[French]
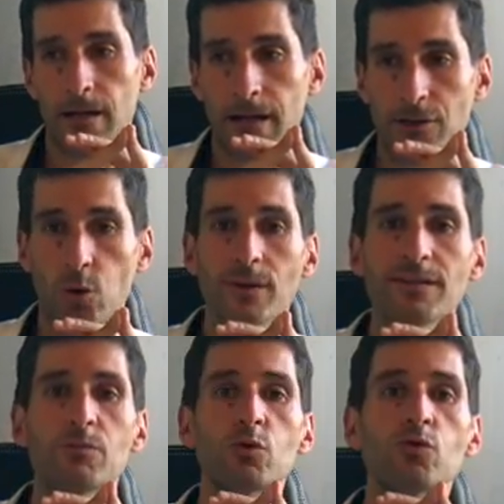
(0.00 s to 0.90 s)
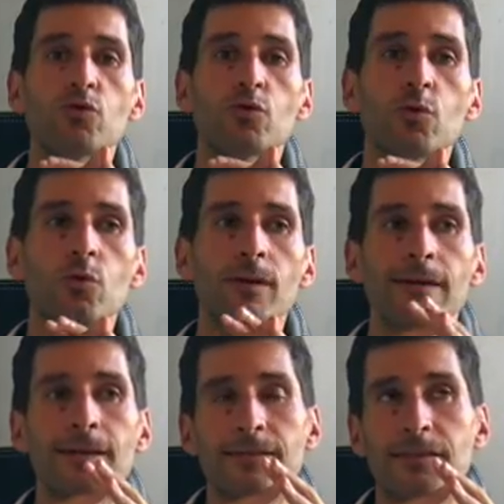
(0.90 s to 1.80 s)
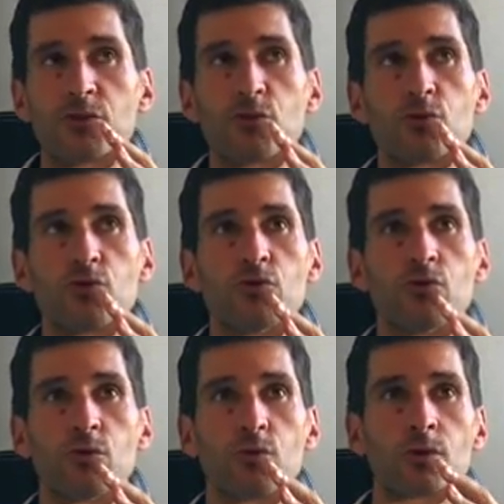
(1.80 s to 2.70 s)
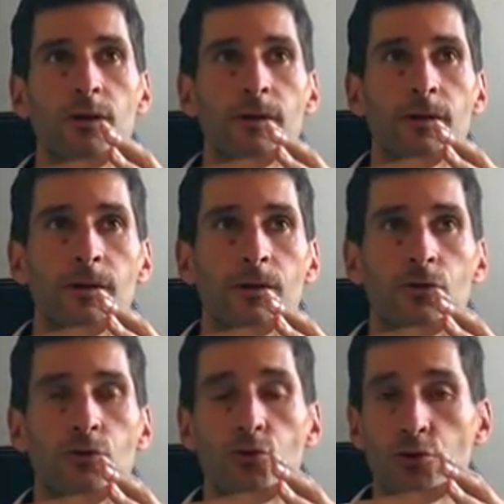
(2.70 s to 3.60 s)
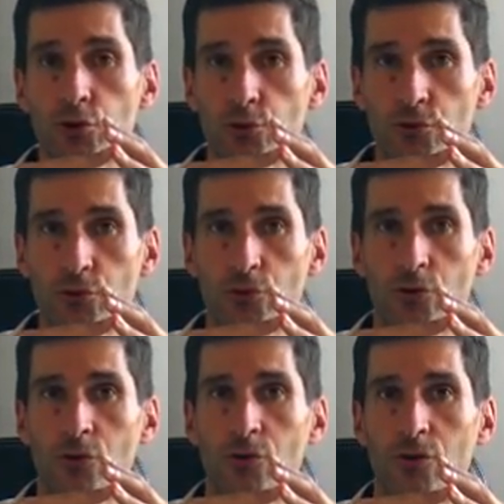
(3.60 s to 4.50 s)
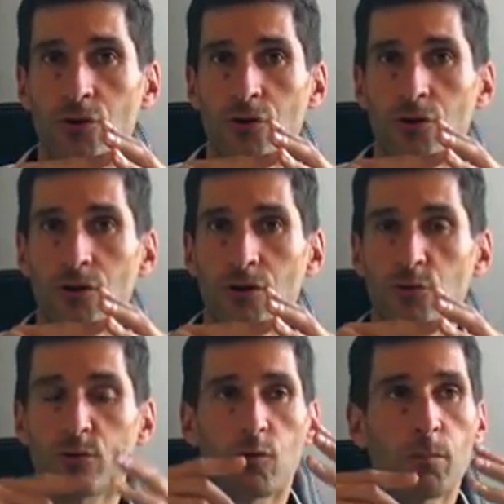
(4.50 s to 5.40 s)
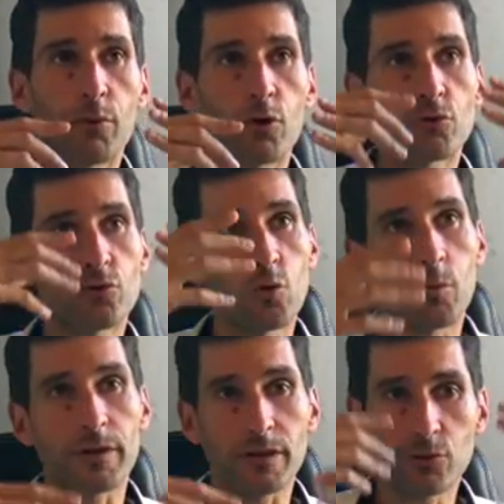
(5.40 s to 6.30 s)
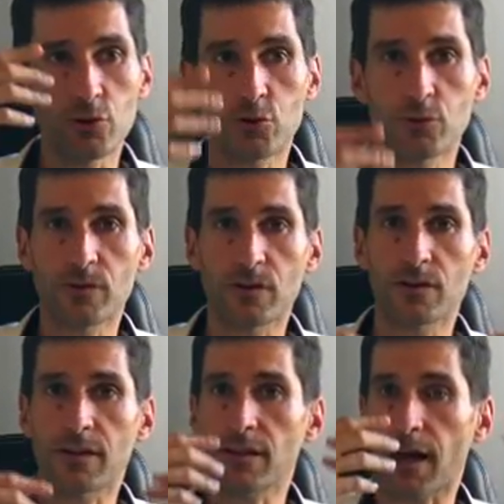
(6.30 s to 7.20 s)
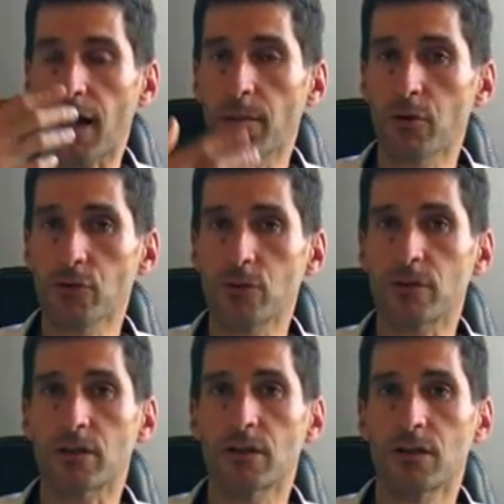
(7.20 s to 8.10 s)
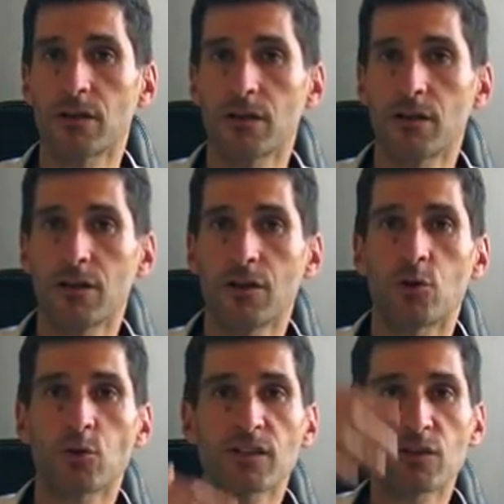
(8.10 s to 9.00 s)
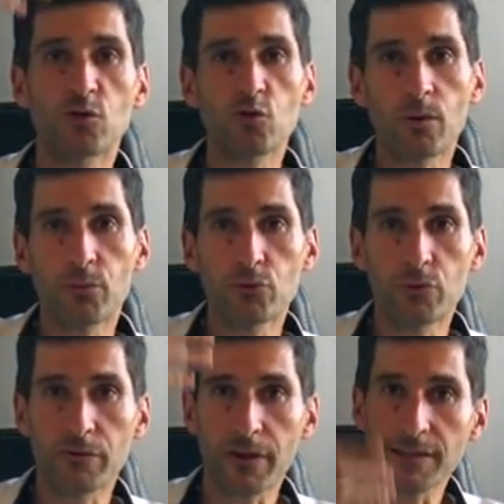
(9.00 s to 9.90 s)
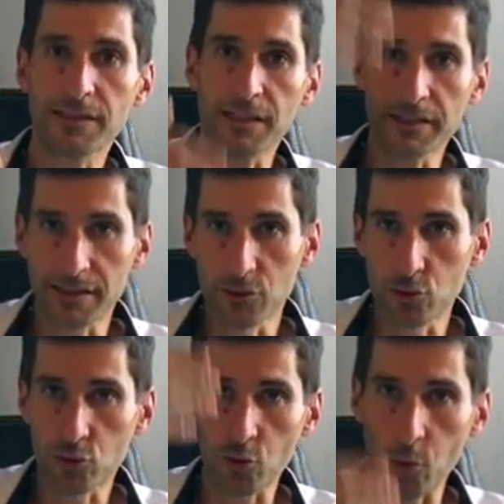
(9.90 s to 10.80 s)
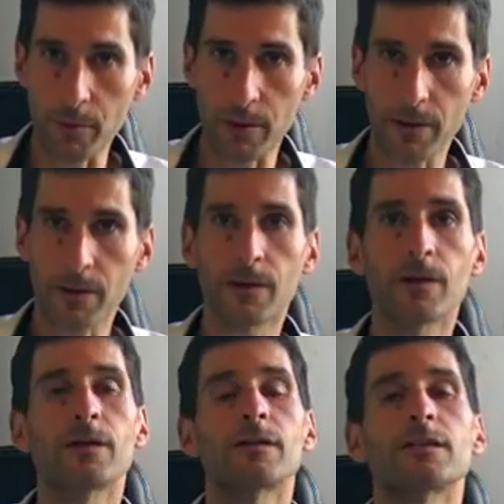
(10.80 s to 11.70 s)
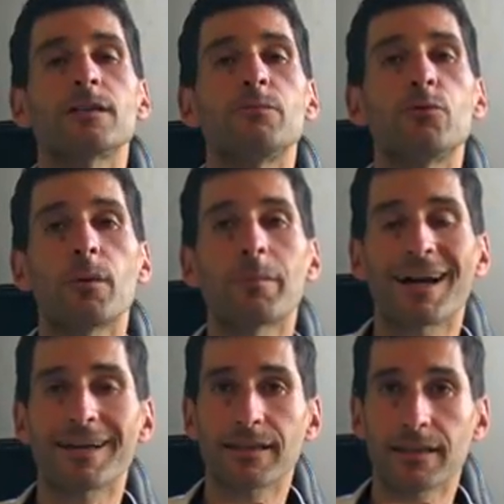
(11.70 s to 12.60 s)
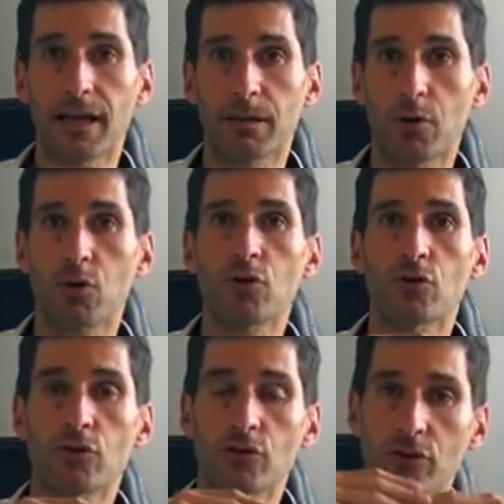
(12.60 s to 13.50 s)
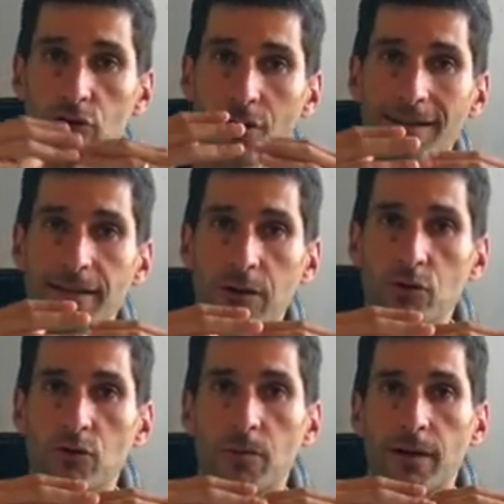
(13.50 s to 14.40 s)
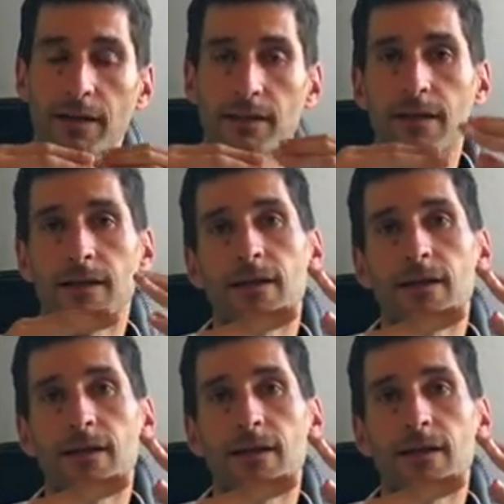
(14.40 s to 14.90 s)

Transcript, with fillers: La troisième notion, c'est une notion de chute. Nous avons peur de tomber, de chuter, d'être abandonnés. Donc cette notion un peu de verticalité, de tomber, qui peut apparaître également dans la sclérose en plaques.